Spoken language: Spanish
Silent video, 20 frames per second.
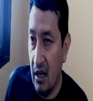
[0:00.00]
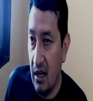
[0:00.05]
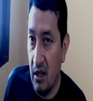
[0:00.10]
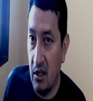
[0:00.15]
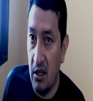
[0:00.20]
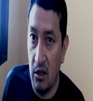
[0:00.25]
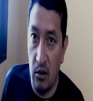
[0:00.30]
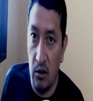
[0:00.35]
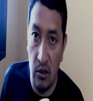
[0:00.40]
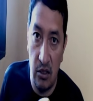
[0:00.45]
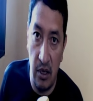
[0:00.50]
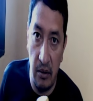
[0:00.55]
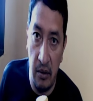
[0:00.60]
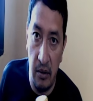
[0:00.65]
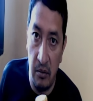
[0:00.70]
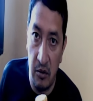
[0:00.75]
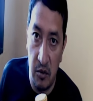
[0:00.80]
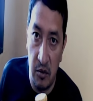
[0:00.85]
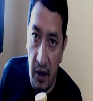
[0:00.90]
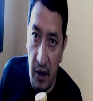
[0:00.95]
que no
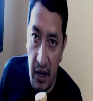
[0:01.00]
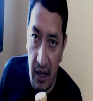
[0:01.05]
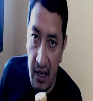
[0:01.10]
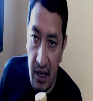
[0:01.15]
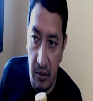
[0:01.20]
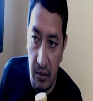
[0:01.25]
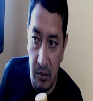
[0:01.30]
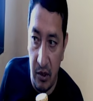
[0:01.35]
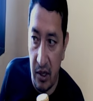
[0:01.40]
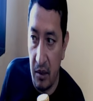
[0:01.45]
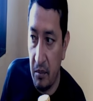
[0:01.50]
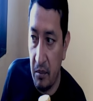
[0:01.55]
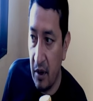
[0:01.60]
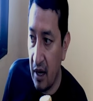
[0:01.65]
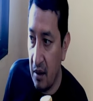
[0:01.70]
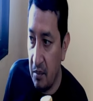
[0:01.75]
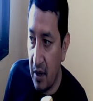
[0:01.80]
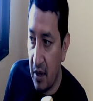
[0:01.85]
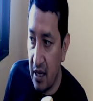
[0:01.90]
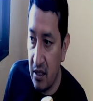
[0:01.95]
sabemos para qué, porque
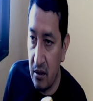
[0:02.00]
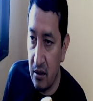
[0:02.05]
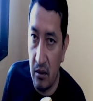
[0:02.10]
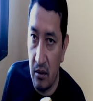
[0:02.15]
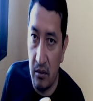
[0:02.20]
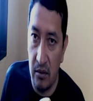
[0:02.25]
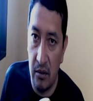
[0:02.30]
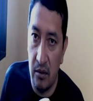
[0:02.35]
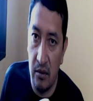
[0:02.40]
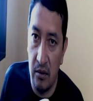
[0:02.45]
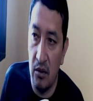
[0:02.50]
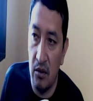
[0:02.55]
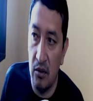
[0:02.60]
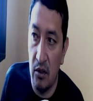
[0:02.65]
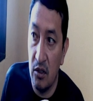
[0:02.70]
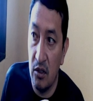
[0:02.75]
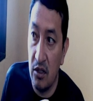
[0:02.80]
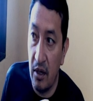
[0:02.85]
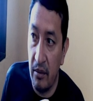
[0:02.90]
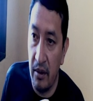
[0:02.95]
para el país no, no, no,
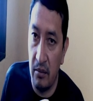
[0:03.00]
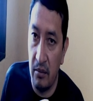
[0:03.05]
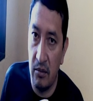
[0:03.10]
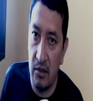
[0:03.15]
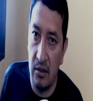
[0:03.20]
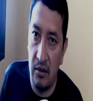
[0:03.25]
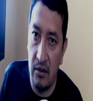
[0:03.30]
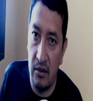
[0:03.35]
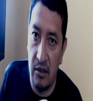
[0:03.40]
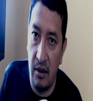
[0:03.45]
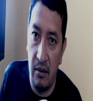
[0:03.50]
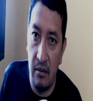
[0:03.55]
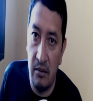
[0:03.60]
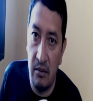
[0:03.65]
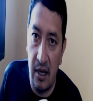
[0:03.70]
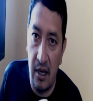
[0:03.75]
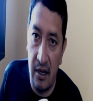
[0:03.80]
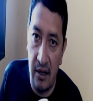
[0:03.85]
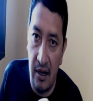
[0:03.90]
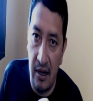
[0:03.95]
no sabemos, no sabemos
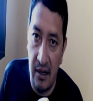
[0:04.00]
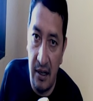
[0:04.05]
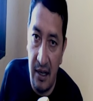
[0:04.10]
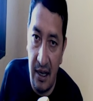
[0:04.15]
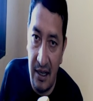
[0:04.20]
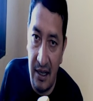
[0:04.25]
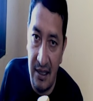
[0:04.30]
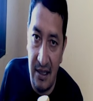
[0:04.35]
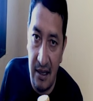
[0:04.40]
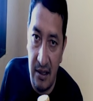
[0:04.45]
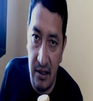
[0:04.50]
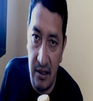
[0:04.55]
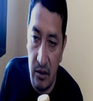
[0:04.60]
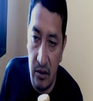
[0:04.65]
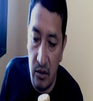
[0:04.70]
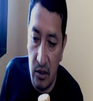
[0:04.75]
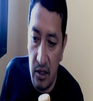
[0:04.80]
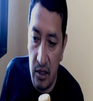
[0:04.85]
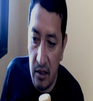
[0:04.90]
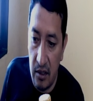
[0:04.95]
la realidad que están
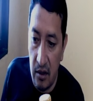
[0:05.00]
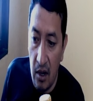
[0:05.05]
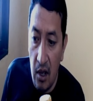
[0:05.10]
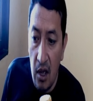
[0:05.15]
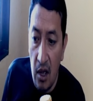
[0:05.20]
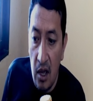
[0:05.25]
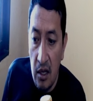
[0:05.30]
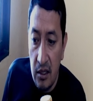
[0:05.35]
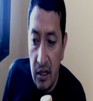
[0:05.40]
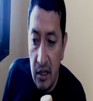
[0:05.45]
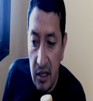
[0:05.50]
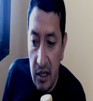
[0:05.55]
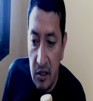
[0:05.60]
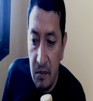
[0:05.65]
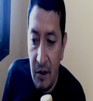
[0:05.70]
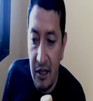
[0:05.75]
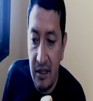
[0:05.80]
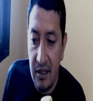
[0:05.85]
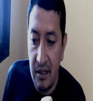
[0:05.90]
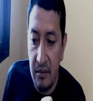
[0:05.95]
haciendo. Si quieres
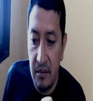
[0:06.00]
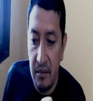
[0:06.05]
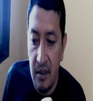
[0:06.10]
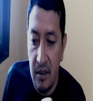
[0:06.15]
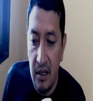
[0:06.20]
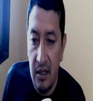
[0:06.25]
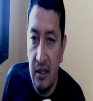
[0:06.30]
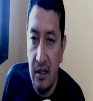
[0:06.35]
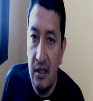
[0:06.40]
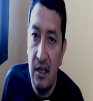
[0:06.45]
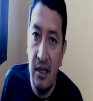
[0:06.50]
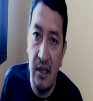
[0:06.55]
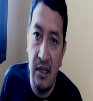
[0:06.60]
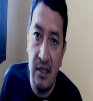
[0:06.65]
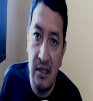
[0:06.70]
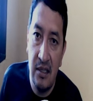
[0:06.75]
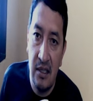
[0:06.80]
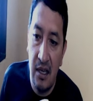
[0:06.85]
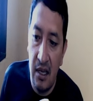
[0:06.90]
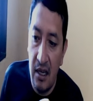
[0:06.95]
plata,
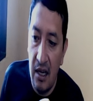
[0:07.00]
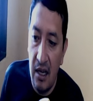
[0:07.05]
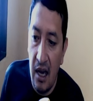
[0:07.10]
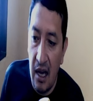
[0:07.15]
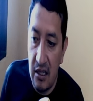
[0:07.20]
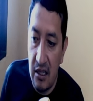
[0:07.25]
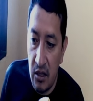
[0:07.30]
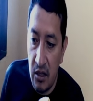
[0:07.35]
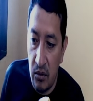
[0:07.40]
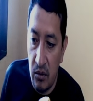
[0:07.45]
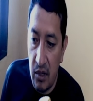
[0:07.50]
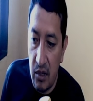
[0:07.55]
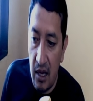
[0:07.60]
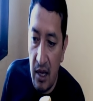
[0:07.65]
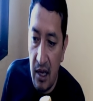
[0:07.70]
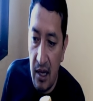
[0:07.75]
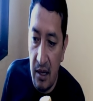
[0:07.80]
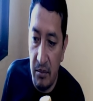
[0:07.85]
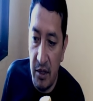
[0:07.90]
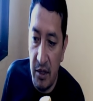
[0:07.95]
tienes que hacer una
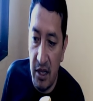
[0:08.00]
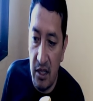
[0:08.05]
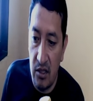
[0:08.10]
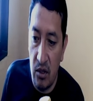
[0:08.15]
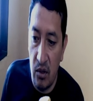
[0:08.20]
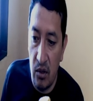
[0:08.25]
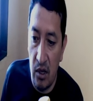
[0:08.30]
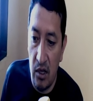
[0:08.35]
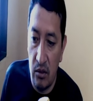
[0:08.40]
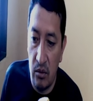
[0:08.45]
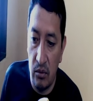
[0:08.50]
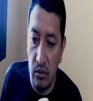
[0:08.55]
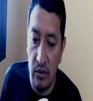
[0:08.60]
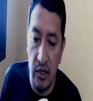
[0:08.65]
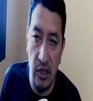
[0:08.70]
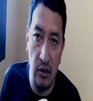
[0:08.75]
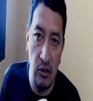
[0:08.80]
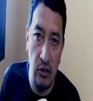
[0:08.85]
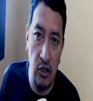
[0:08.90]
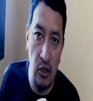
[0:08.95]
eliminación a los
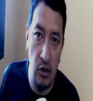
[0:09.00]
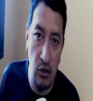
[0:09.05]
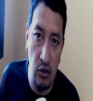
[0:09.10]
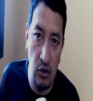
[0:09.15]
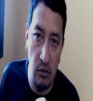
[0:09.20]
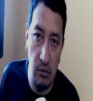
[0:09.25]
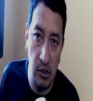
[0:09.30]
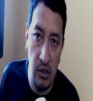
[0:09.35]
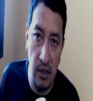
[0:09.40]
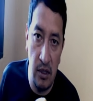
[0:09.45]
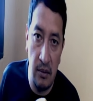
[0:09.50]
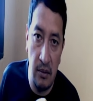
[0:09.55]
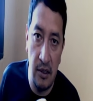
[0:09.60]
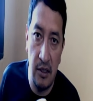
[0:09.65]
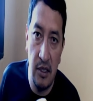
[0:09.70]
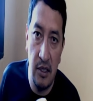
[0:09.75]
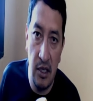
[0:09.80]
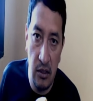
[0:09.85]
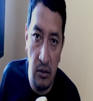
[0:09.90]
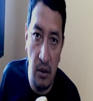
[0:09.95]
subsidios y los
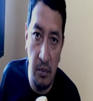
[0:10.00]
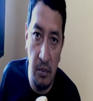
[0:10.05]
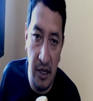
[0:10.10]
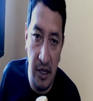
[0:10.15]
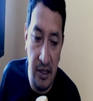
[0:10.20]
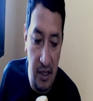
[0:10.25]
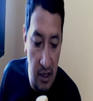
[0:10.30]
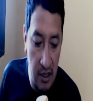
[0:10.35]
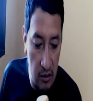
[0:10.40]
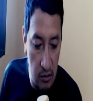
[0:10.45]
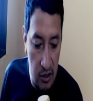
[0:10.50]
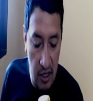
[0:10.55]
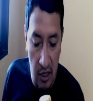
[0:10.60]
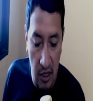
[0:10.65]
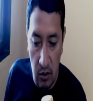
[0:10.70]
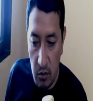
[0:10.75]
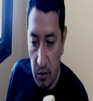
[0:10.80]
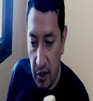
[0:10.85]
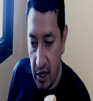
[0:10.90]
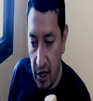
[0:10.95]
combustibles. Y eso al parecer lo está
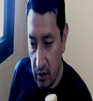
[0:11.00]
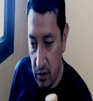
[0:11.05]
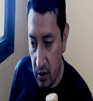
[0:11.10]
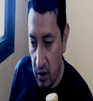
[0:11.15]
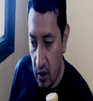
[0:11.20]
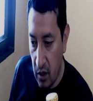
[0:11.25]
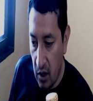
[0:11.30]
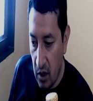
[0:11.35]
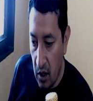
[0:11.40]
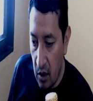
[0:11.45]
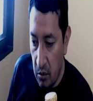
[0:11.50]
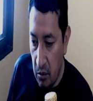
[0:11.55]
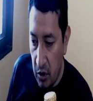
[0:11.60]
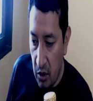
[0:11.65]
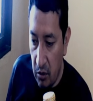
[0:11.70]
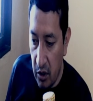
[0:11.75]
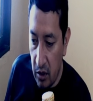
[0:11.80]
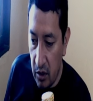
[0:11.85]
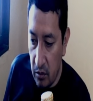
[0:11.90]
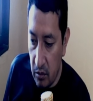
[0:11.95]
cumpliendo.
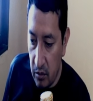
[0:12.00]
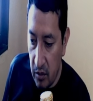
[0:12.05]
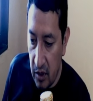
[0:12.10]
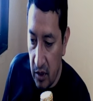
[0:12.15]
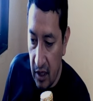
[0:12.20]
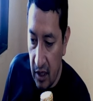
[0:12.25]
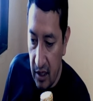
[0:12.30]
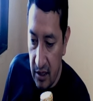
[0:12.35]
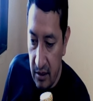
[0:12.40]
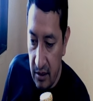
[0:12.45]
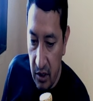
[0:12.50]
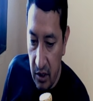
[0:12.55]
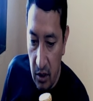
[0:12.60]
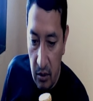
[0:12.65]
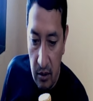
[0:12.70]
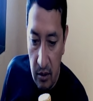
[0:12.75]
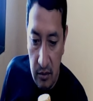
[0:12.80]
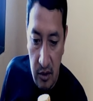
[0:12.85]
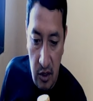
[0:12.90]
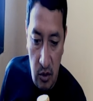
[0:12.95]
Pero bueno, en este video
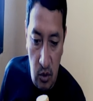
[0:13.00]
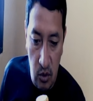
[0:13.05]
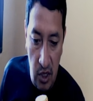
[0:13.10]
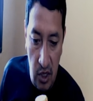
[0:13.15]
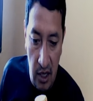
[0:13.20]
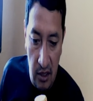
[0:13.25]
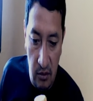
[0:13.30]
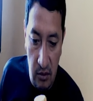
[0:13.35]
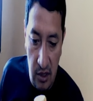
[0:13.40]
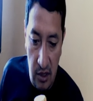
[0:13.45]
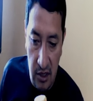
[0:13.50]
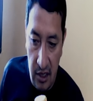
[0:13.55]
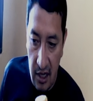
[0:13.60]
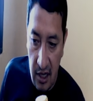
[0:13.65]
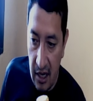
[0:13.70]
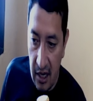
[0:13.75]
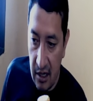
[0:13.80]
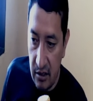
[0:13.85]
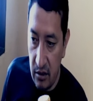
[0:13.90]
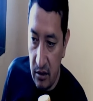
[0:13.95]
vamos a escuchar algunas
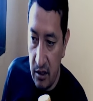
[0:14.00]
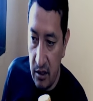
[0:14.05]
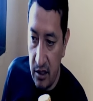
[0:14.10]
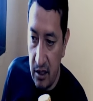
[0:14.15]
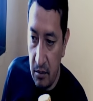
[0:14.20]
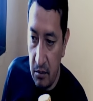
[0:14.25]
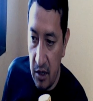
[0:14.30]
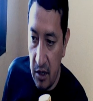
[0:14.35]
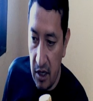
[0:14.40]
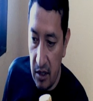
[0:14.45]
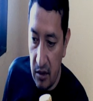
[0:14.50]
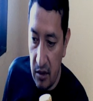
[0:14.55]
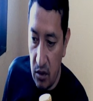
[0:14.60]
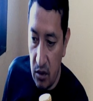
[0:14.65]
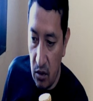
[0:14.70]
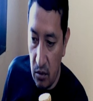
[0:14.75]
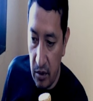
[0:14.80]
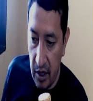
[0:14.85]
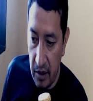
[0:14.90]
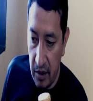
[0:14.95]
declaraciones también
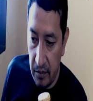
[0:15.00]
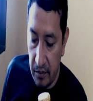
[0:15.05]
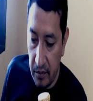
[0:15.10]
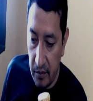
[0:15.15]
sobre,